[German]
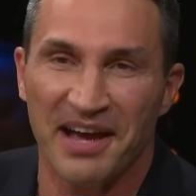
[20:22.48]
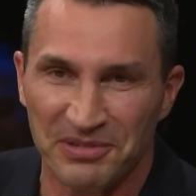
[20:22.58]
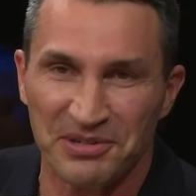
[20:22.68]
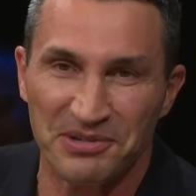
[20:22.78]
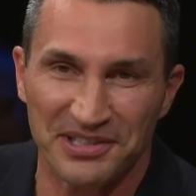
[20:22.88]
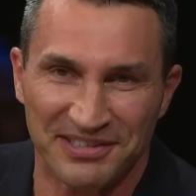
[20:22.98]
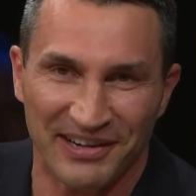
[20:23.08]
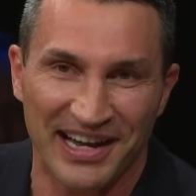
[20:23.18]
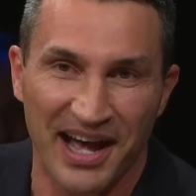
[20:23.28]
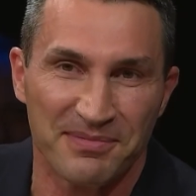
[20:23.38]
habe schon gutes
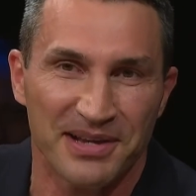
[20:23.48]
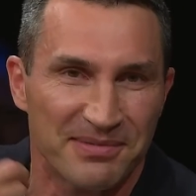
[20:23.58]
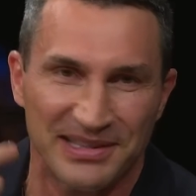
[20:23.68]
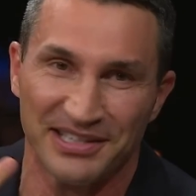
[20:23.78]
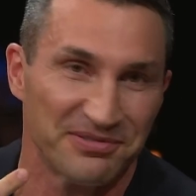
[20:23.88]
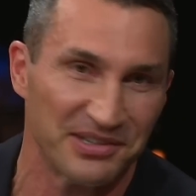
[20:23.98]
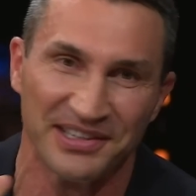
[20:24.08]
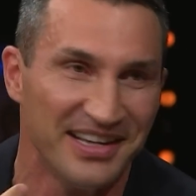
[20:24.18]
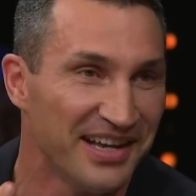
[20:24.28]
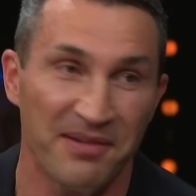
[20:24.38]
Vokabel, aber das Wort
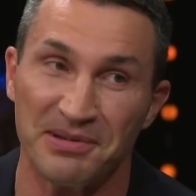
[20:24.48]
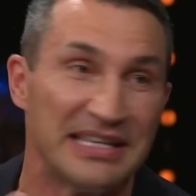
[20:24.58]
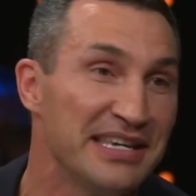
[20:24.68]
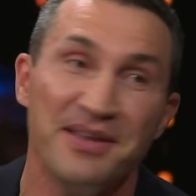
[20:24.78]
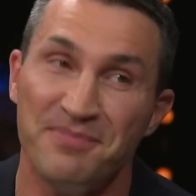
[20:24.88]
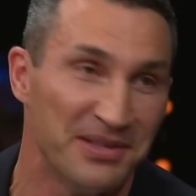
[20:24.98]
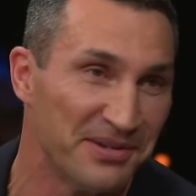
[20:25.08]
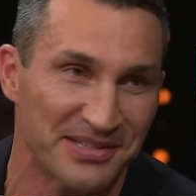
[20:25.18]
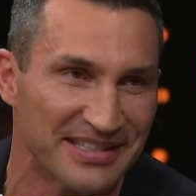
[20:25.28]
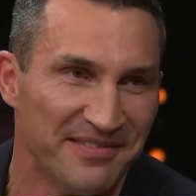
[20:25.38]
habe ich nie
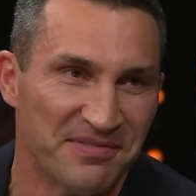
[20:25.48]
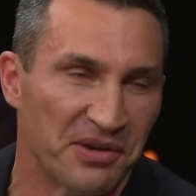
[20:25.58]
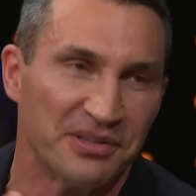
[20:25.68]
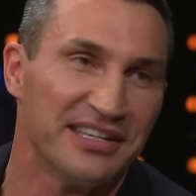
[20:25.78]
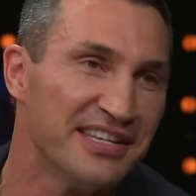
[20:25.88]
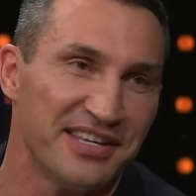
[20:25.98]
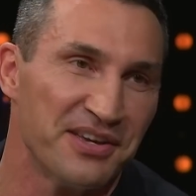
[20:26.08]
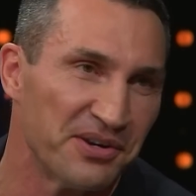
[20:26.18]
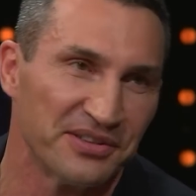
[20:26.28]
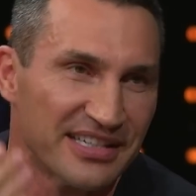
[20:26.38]
benutzt oder nie
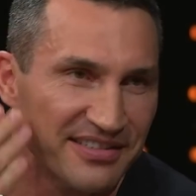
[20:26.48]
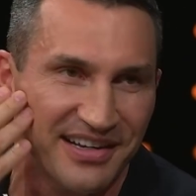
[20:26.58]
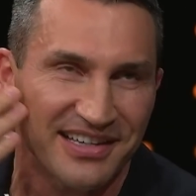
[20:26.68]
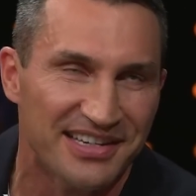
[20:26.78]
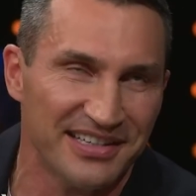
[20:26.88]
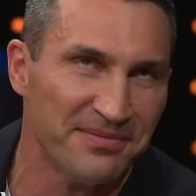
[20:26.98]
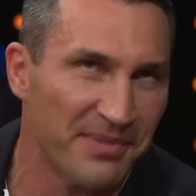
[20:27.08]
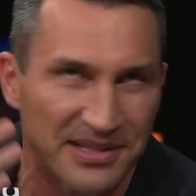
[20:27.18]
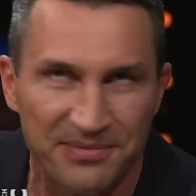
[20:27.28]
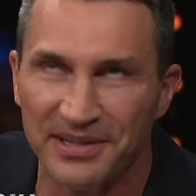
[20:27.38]
gehört. Es war nicht in
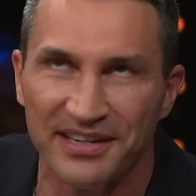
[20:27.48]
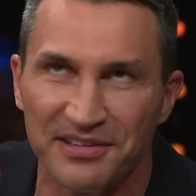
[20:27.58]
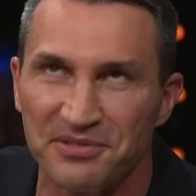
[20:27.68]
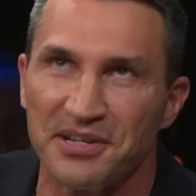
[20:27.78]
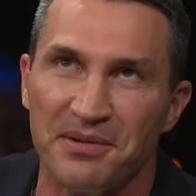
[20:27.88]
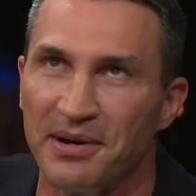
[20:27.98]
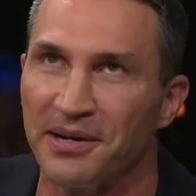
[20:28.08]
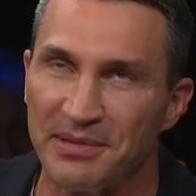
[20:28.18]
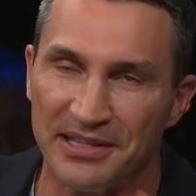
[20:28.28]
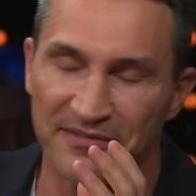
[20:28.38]
meinem irgendwie
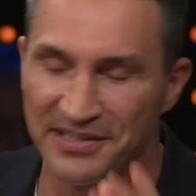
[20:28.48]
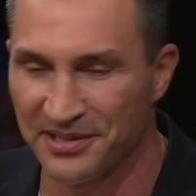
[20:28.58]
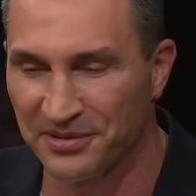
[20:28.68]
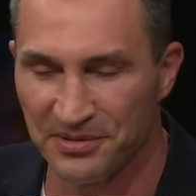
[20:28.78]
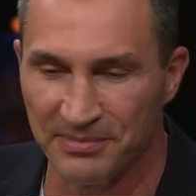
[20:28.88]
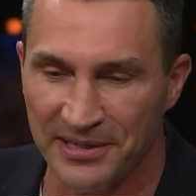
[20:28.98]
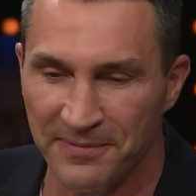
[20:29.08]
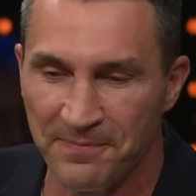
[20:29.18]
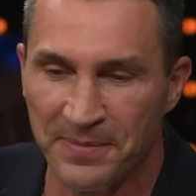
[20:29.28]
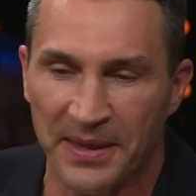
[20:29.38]
Zusammenhang mit dem, was ich tue im
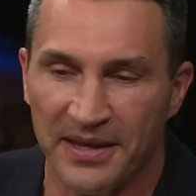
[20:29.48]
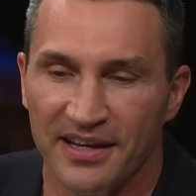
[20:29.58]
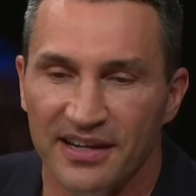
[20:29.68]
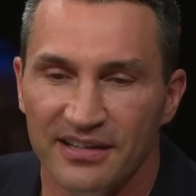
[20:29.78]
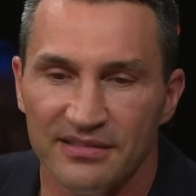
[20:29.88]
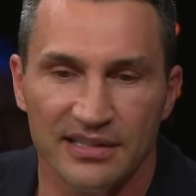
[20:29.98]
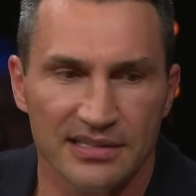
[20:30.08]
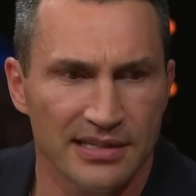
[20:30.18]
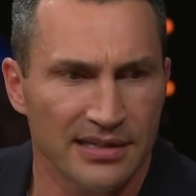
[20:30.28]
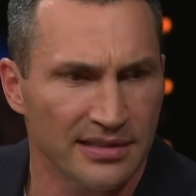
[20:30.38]
Leben. Und dann
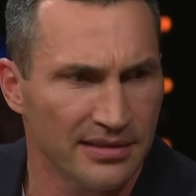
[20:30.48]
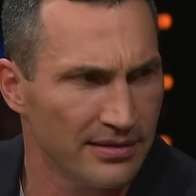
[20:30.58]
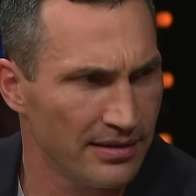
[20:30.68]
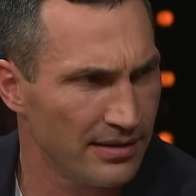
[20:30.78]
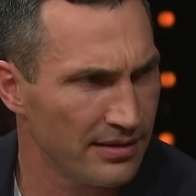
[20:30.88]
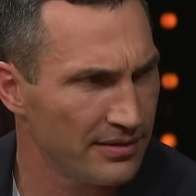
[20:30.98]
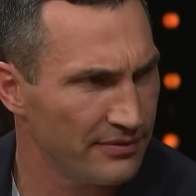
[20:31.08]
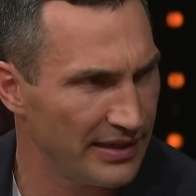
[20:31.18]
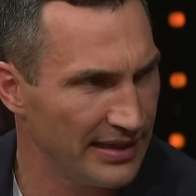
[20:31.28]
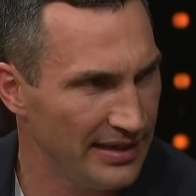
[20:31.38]
sie sagte, äh,
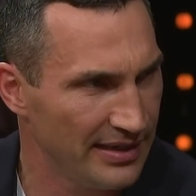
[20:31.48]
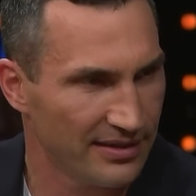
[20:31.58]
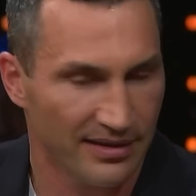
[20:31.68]
wirklich?